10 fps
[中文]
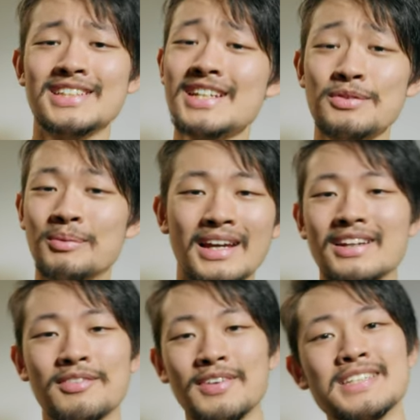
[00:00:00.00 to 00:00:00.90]
今天我们来跟
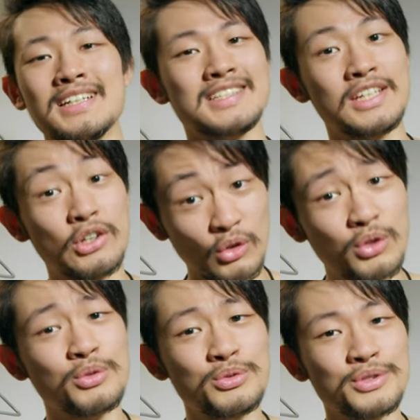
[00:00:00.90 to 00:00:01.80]
您分享一些很
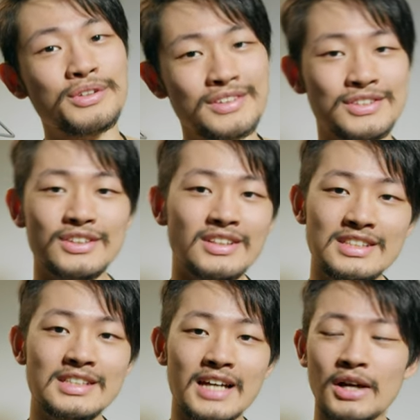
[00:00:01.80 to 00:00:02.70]
酷炫的摄影
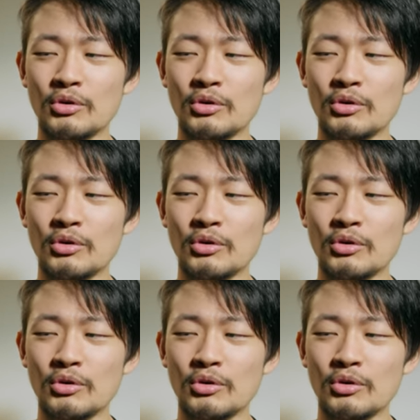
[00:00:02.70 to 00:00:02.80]
器材。